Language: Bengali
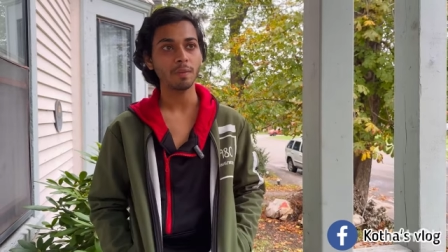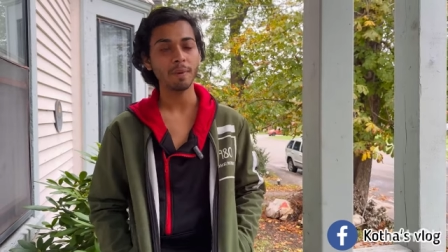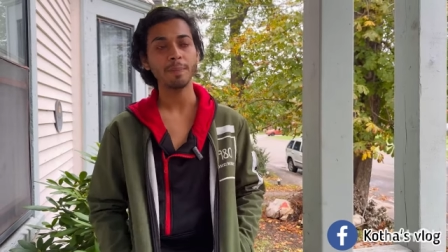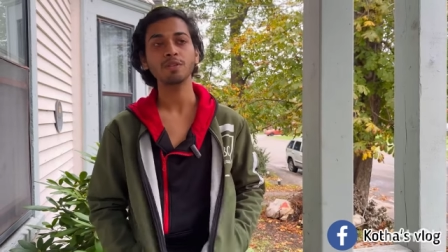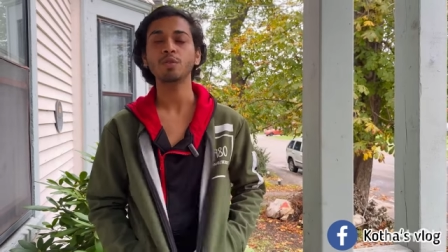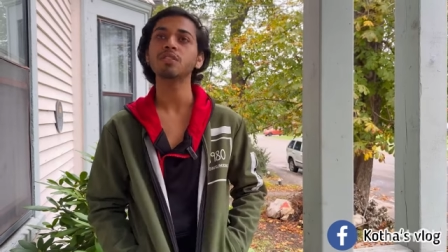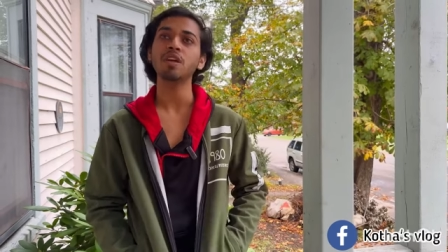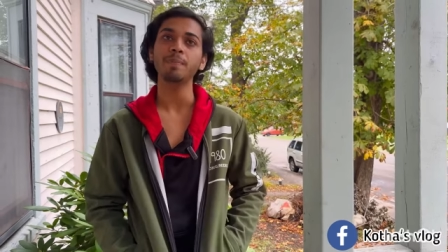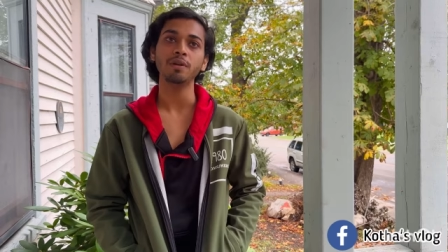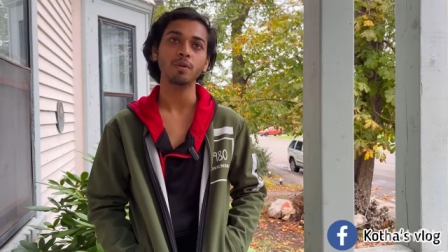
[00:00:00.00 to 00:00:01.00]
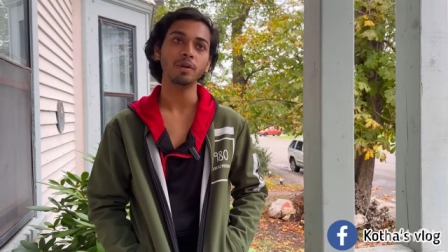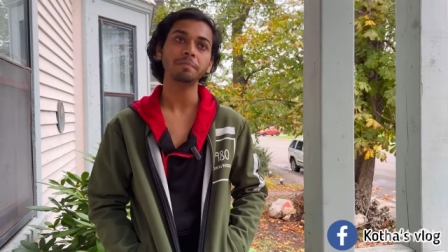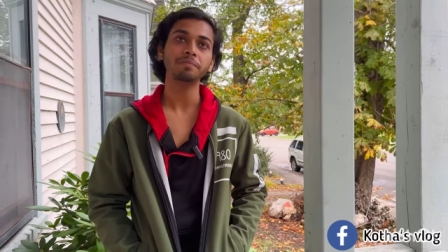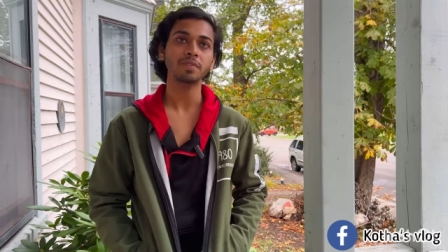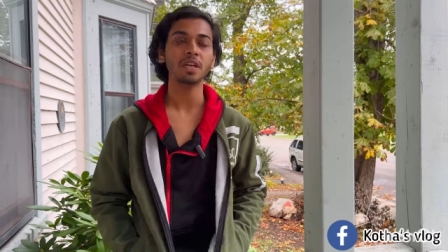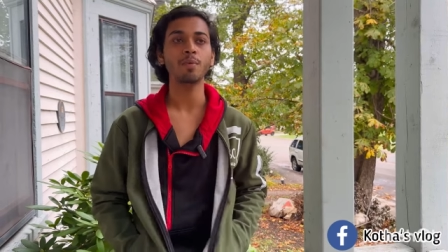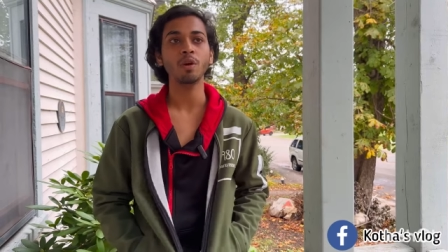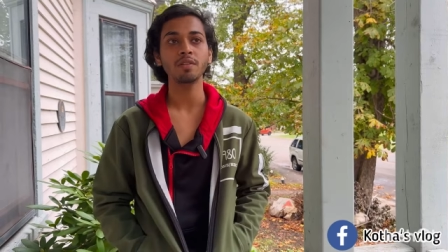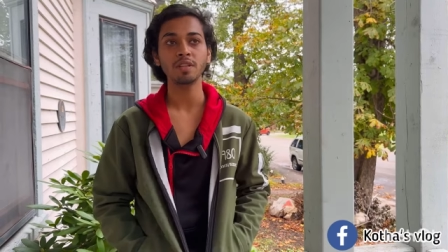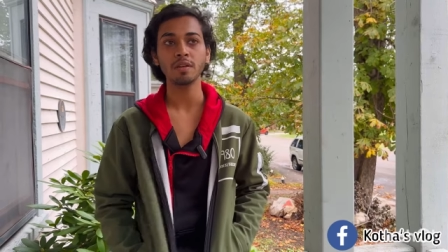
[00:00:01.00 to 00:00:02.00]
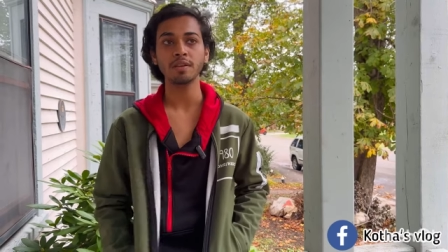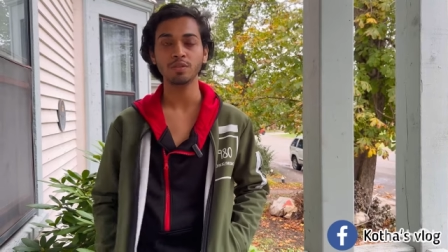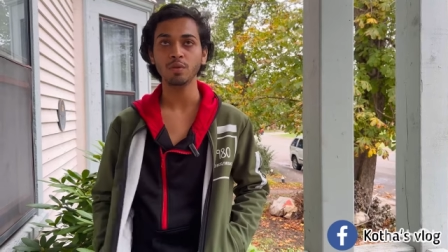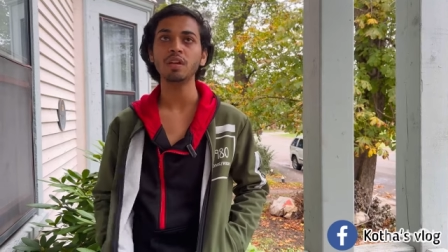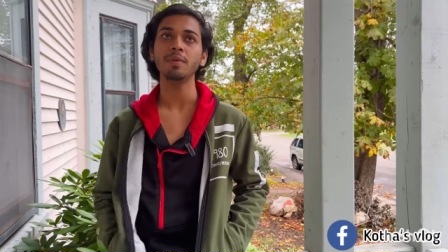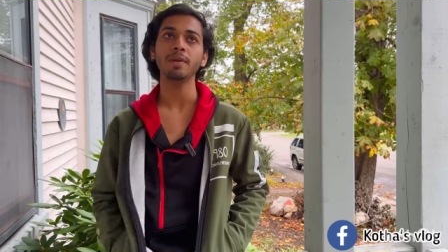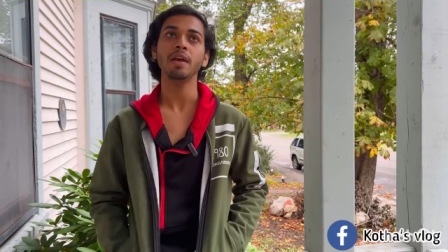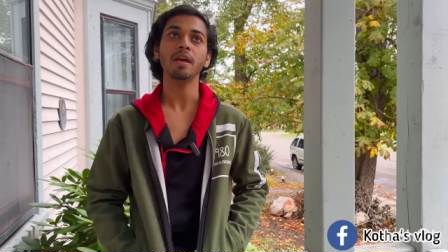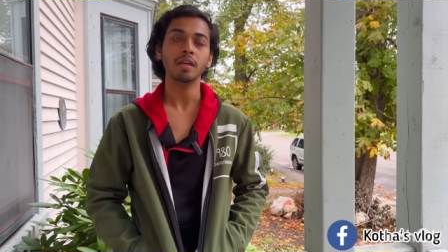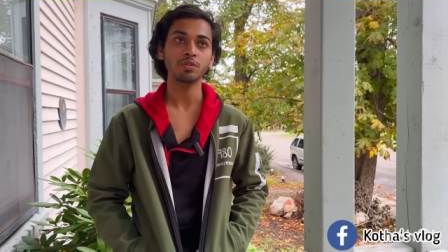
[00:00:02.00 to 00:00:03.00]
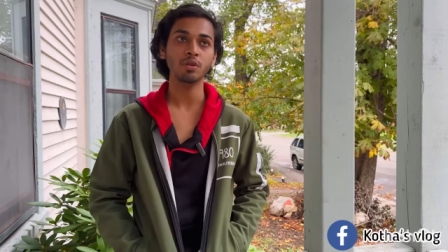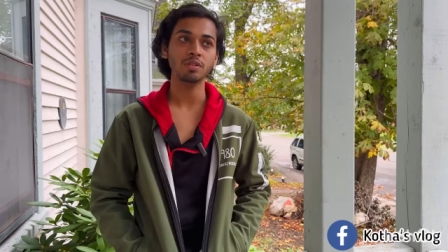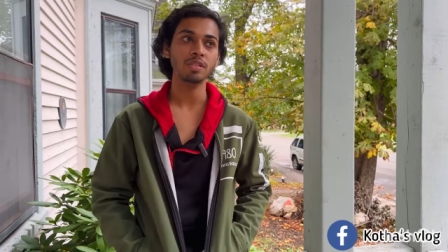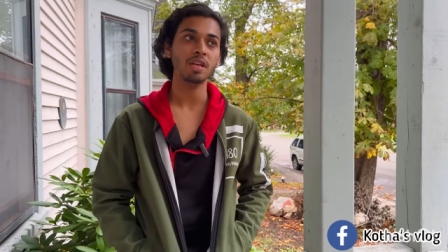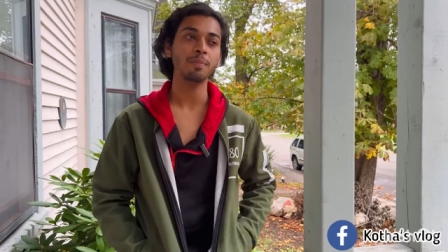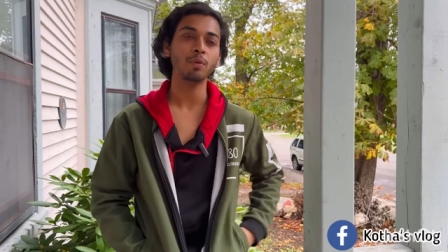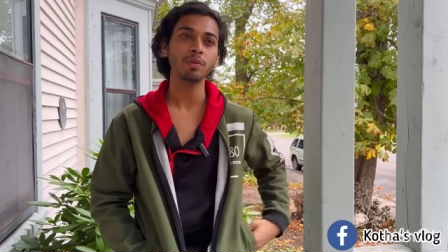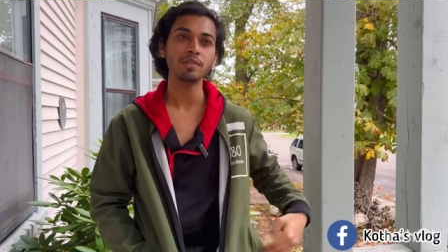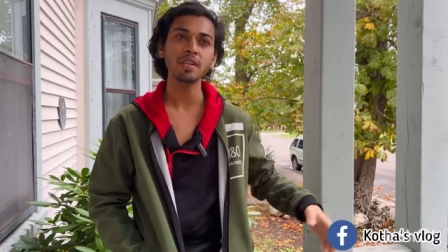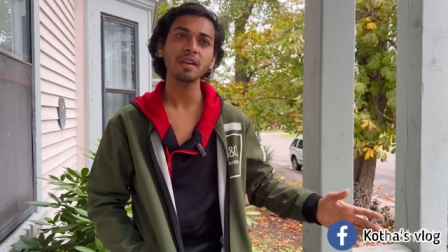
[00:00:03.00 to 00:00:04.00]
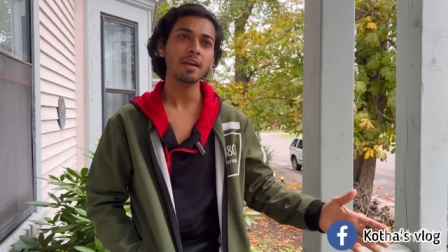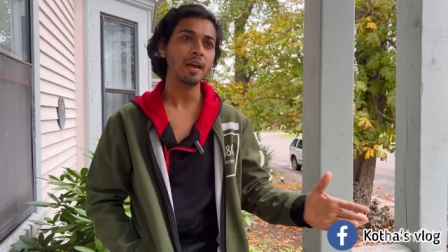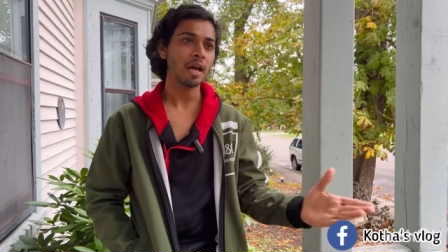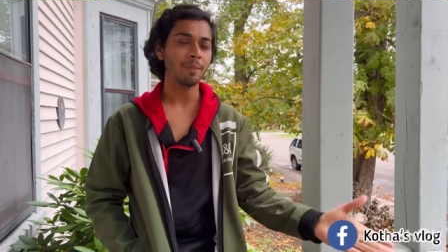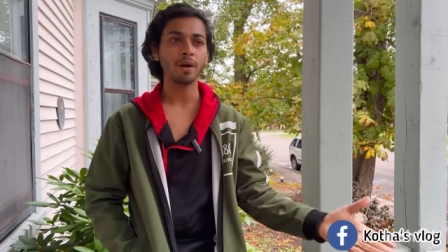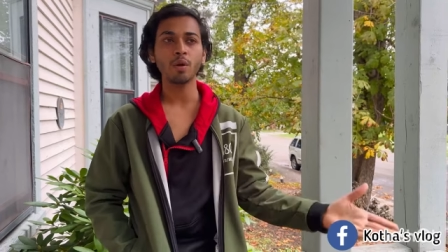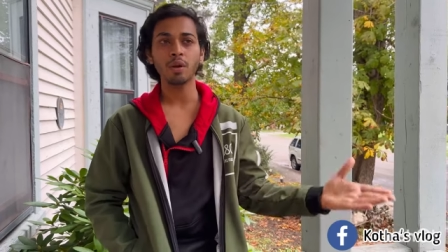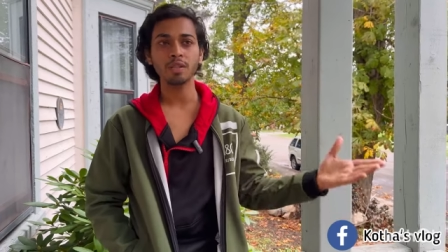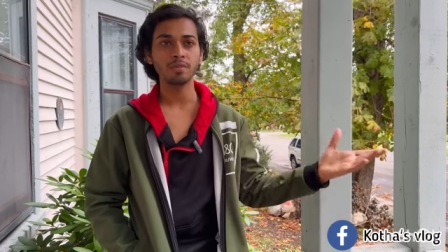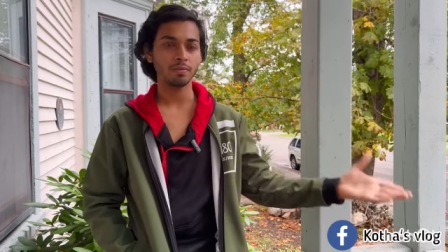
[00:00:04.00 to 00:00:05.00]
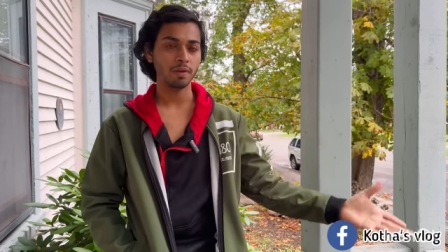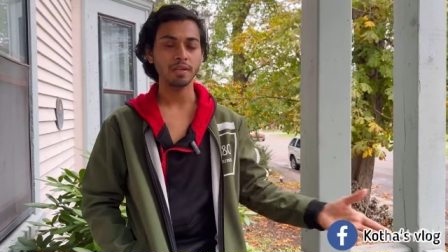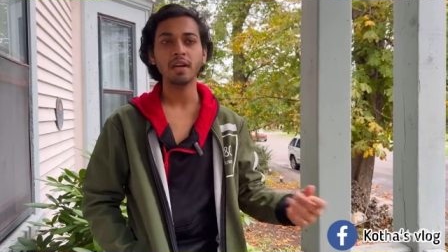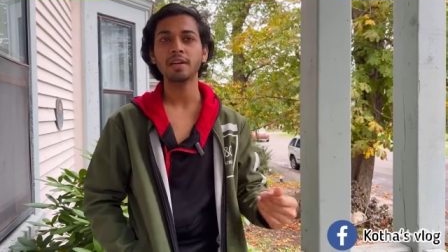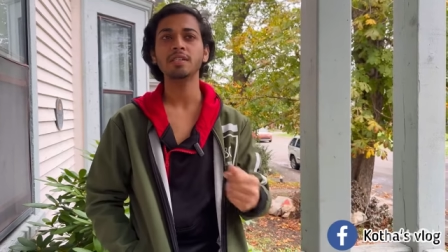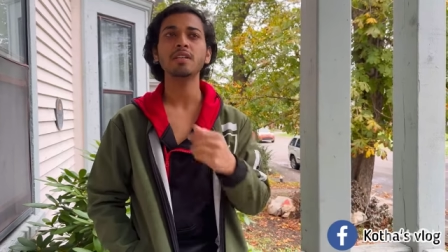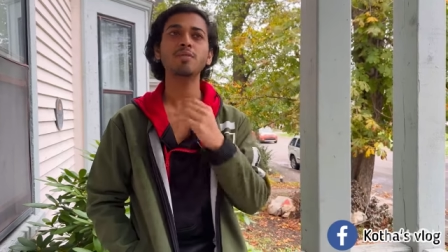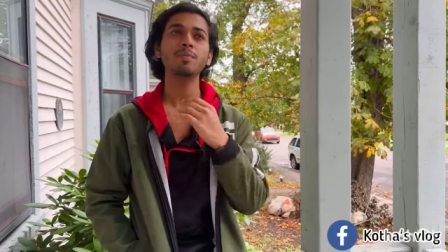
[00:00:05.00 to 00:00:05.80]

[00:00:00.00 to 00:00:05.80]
পেপারসগুলো সাবমিট করি যে আমি অনার্সের স্টুডেন্ট আমি জুলজি থেকে পড়তেছি আমার কলেজ এটা এটা সেটা তো